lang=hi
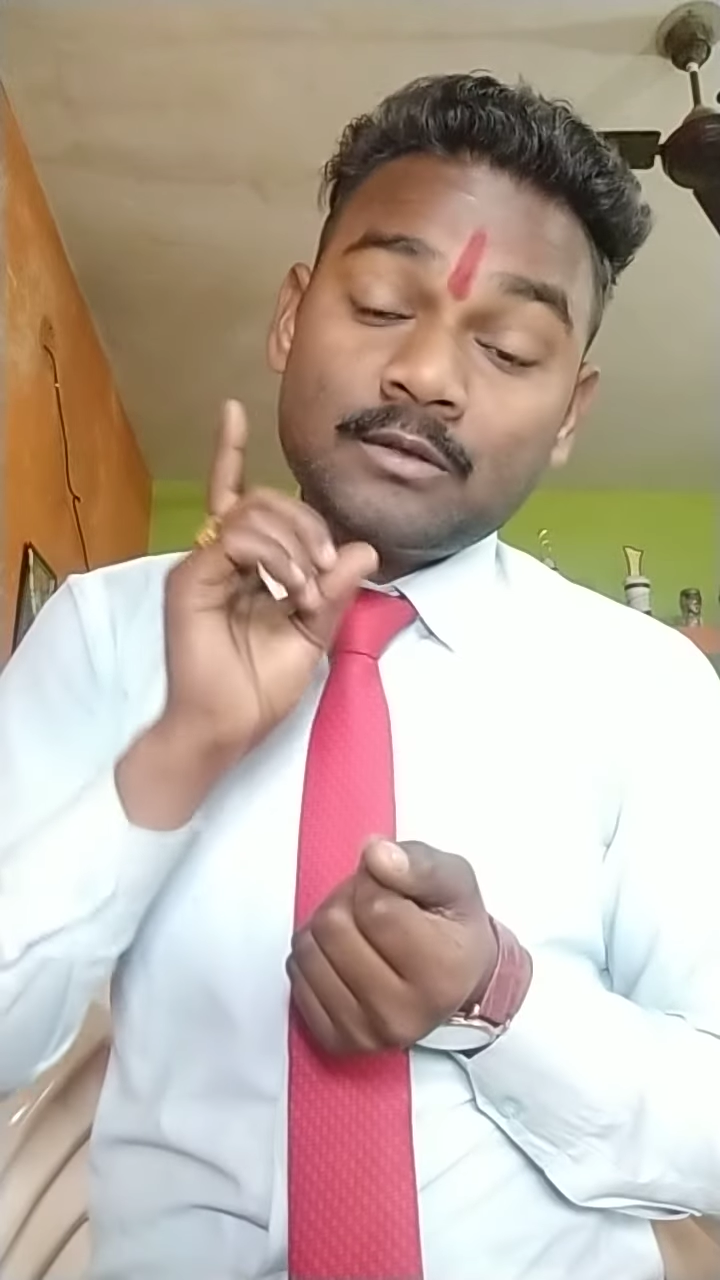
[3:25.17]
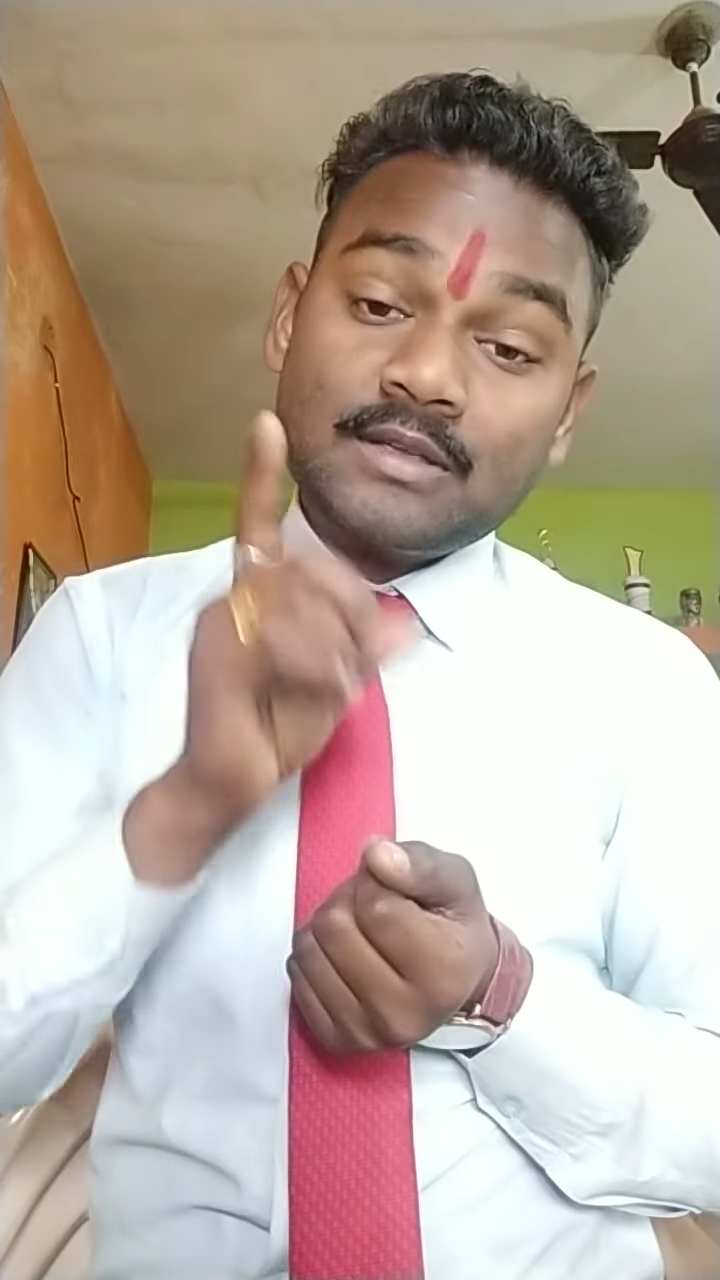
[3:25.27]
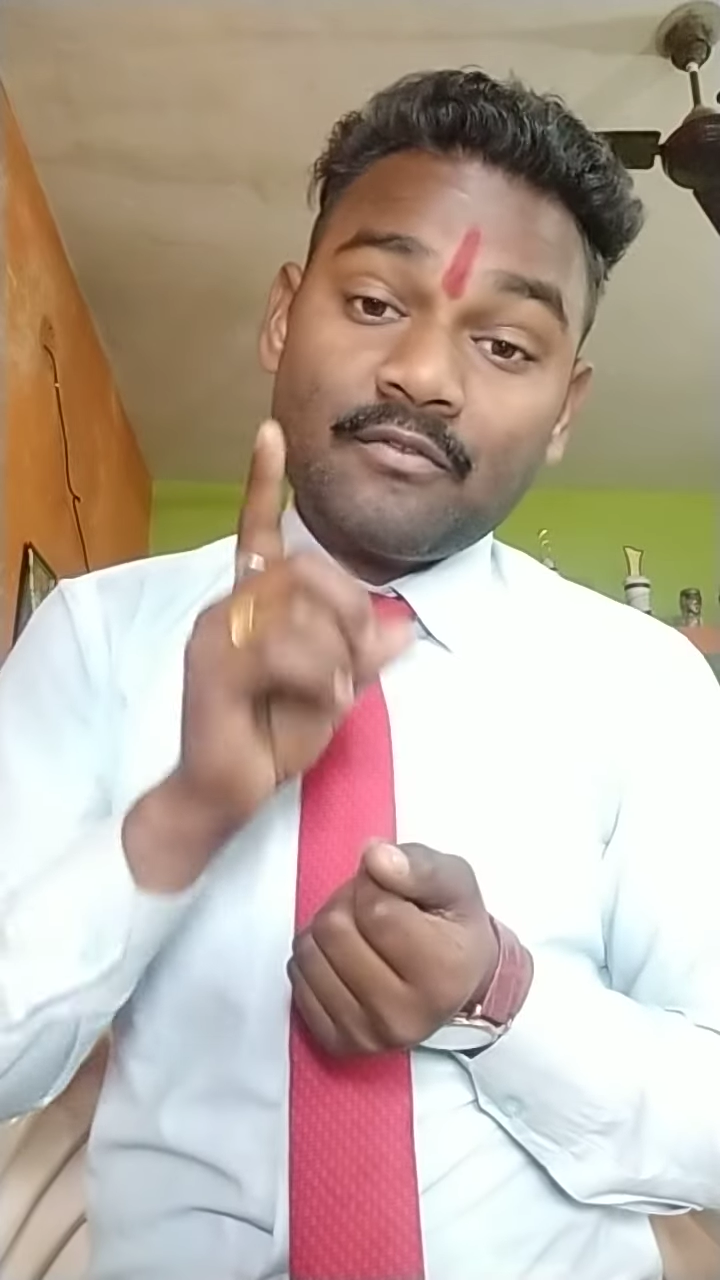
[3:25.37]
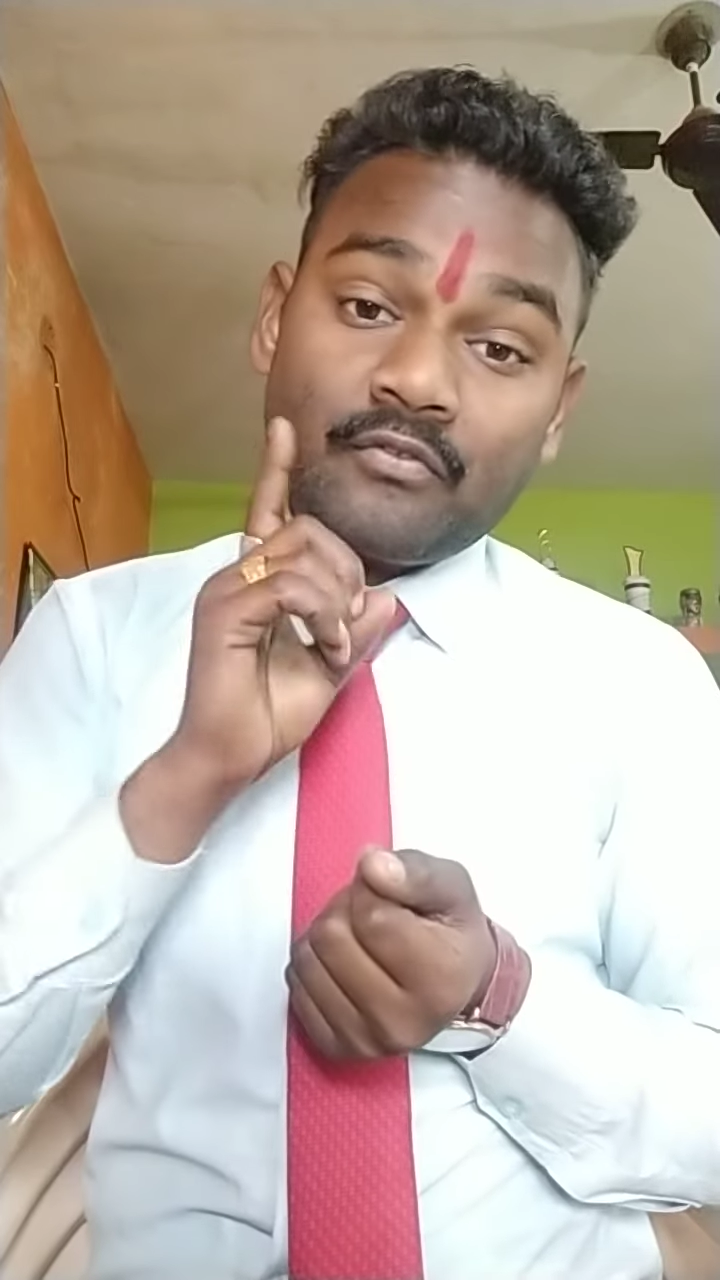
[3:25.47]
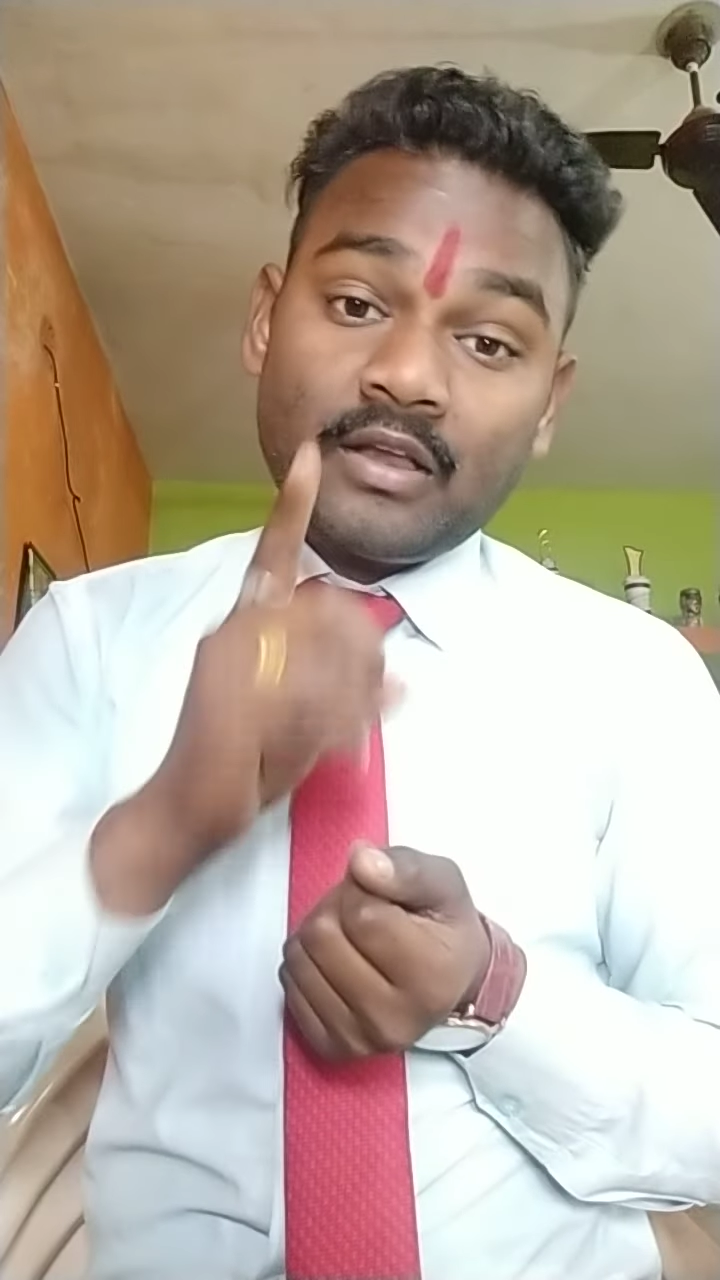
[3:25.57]

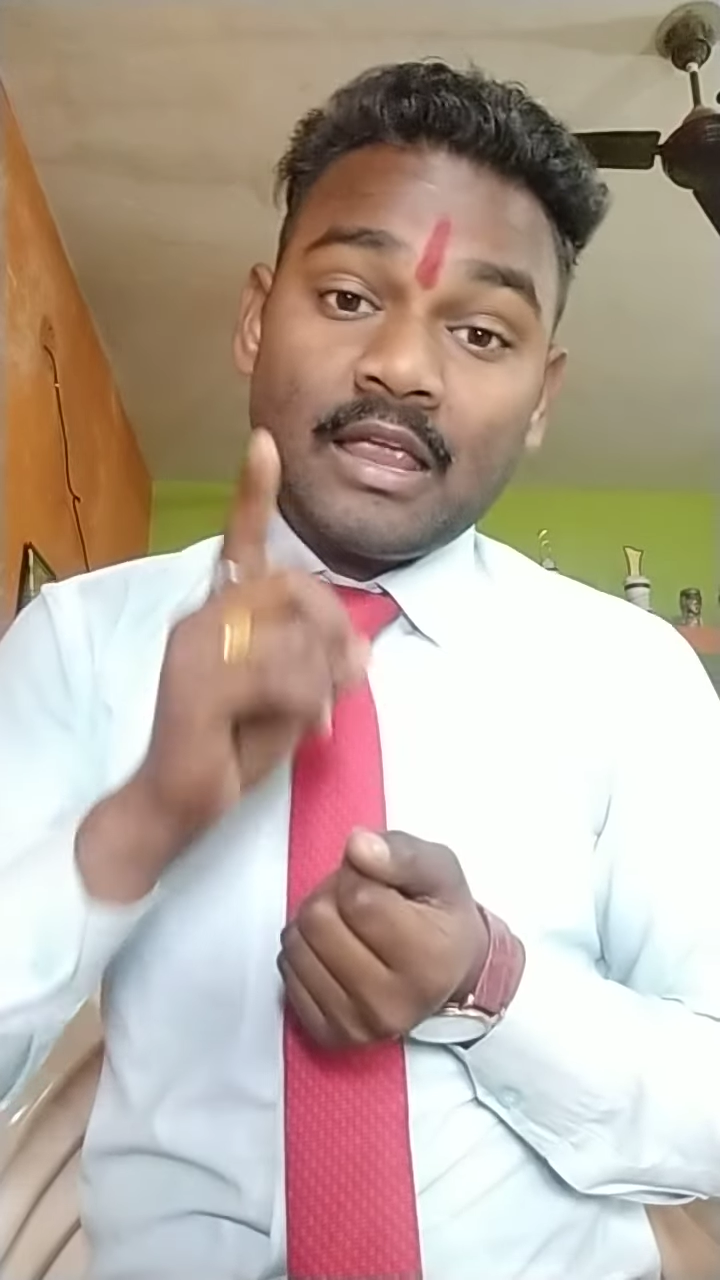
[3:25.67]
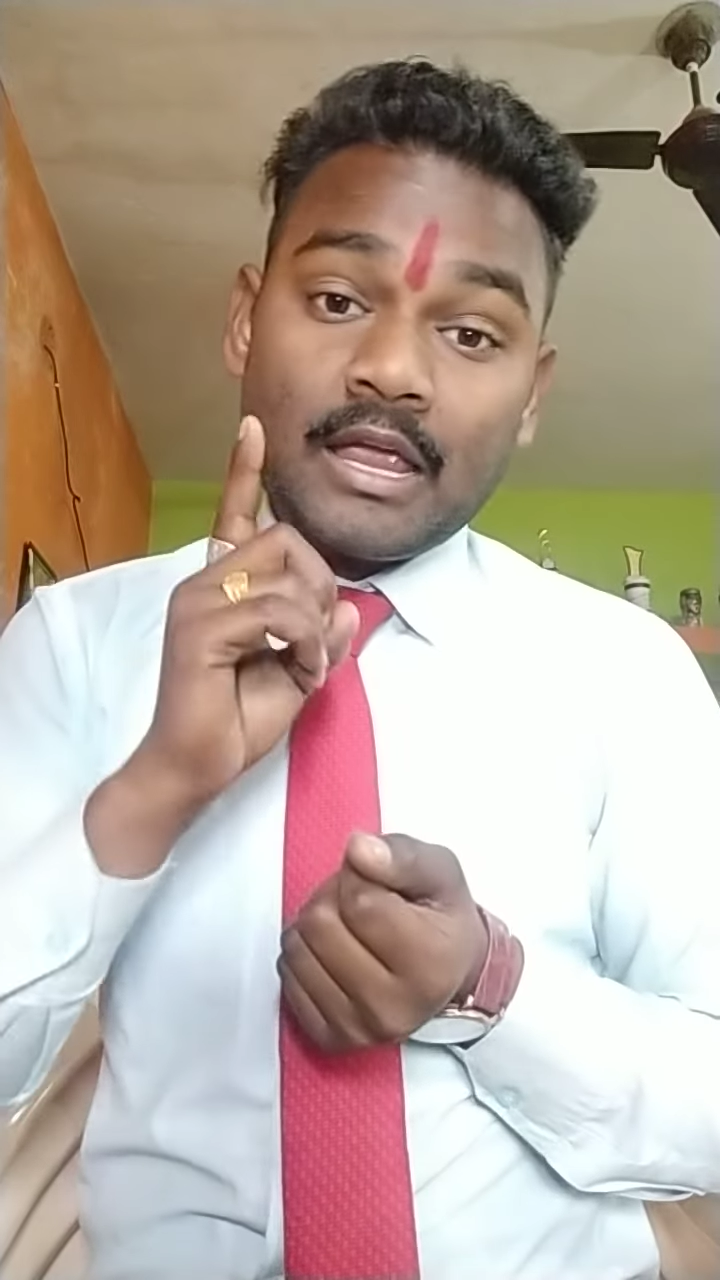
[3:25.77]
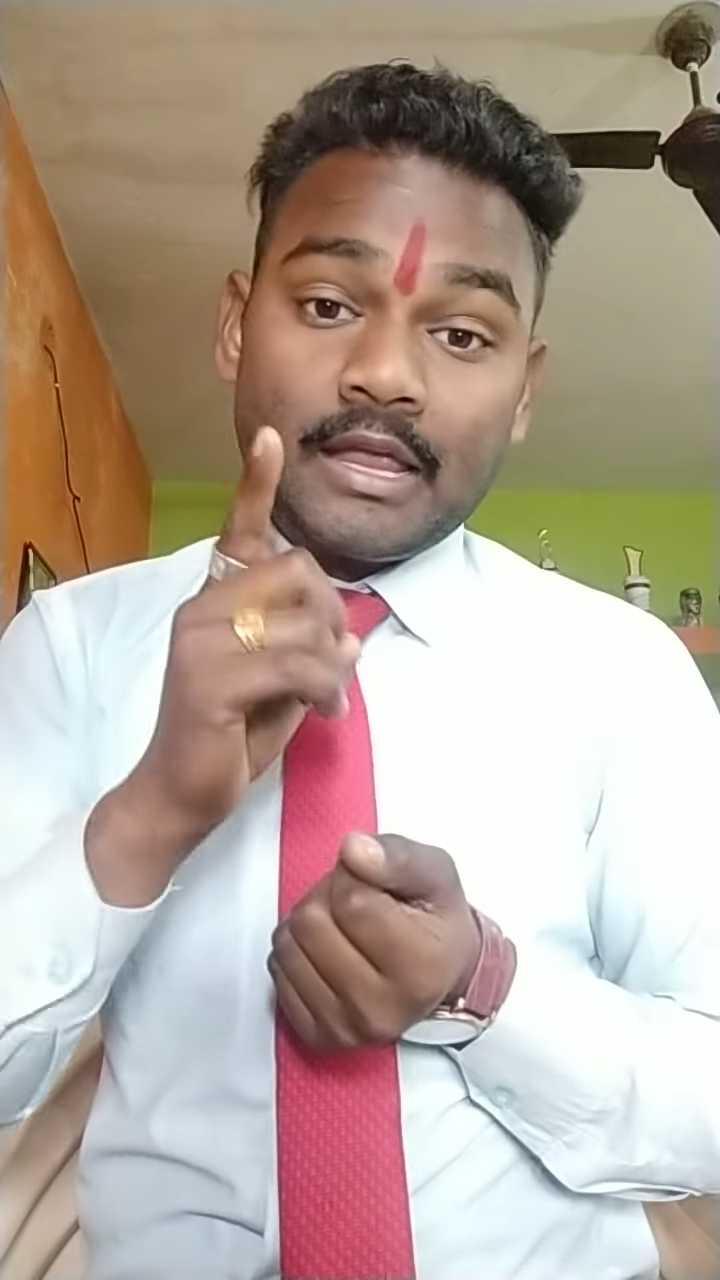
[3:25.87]
से फ्री है